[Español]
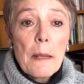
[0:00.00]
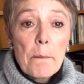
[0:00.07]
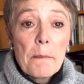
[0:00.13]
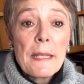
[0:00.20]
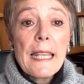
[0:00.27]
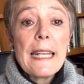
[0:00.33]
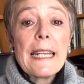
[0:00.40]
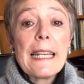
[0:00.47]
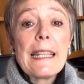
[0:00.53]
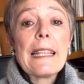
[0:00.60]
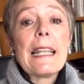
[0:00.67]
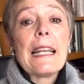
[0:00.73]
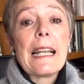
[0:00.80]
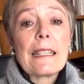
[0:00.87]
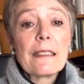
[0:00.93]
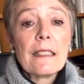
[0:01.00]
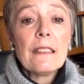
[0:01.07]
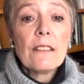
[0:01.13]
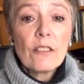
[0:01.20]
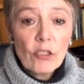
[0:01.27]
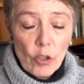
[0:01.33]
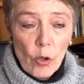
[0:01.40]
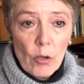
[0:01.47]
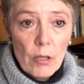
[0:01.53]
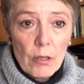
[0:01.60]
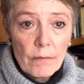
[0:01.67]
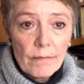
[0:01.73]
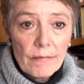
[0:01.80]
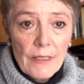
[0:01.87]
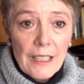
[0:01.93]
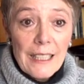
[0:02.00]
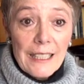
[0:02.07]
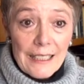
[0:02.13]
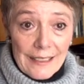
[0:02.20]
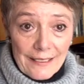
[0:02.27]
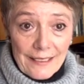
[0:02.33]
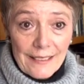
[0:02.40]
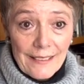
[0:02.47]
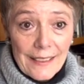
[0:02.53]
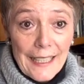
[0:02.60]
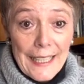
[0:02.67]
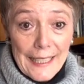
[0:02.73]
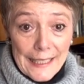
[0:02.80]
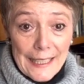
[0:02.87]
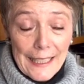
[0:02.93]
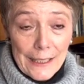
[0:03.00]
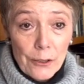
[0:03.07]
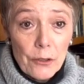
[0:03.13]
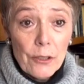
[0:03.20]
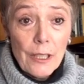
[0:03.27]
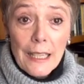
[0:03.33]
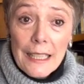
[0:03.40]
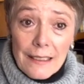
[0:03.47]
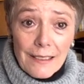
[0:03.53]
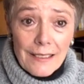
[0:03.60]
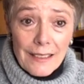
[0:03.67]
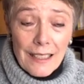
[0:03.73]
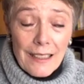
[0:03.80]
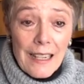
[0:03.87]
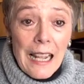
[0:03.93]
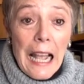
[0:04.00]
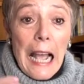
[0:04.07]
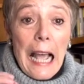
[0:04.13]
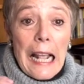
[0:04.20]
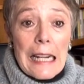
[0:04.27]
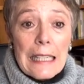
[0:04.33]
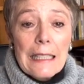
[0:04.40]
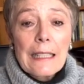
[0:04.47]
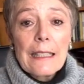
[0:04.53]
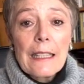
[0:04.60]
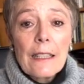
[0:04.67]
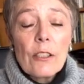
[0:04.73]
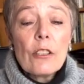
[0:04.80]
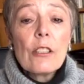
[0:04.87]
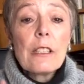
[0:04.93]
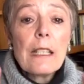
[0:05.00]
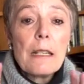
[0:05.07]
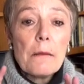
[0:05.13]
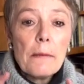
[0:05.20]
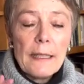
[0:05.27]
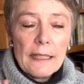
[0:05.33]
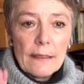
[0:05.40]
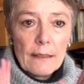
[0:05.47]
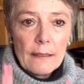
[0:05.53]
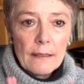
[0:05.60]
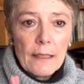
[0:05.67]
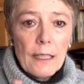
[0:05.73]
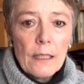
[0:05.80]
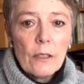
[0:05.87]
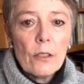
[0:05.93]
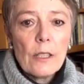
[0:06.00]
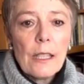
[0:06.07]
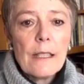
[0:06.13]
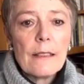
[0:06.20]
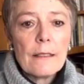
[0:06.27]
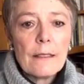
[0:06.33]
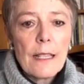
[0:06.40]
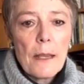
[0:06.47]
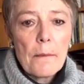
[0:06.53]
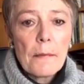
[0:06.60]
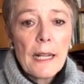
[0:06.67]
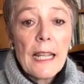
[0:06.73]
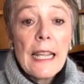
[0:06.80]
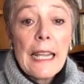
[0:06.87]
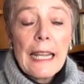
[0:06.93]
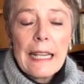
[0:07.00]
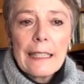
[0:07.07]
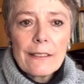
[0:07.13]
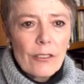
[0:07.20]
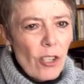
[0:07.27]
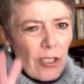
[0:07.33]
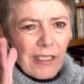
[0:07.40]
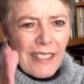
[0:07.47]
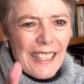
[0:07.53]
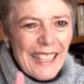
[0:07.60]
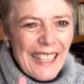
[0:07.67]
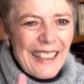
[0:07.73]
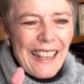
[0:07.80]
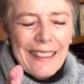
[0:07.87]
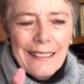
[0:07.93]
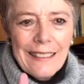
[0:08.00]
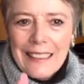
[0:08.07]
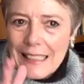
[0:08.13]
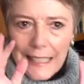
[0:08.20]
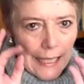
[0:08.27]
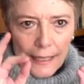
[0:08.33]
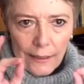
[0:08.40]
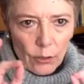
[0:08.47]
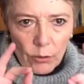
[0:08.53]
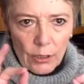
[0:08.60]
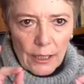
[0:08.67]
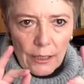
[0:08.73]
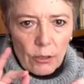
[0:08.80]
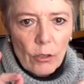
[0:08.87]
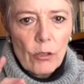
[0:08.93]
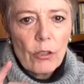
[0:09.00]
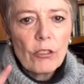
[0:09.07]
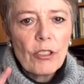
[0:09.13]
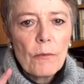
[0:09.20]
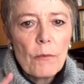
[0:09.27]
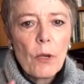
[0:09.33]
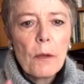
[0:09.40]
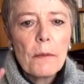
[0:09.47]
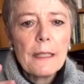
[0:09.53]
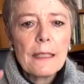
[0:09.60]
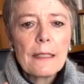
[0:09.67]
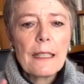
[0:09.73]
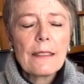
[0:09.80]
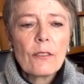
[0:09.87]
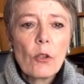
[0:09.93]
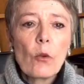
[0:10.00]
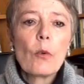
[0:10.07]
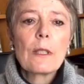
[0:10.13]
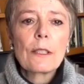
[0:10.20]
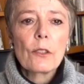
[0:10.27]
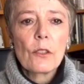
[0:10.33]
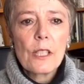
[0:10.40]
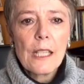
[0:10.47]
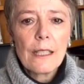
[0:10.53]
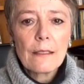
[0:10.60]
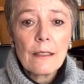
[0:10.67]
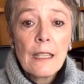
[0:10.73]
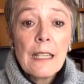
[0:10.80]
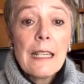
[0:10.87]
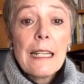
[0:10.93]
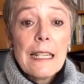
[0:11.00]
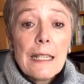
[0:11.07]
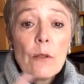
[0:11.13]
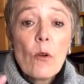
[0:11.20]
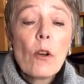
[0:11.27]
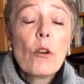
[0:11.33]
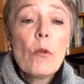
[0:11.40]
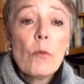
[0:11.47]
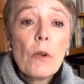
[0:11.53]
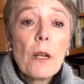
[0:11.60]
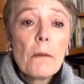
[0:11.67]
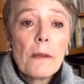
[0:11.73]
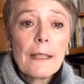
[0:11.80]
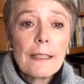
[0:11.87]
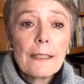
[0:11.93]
viene del latín sol, y esté quieto, es decir, alrededor del 25 de diciembre el sol se queda quieto, quieto, no se mueve tres o cuatro días y luego vuelve a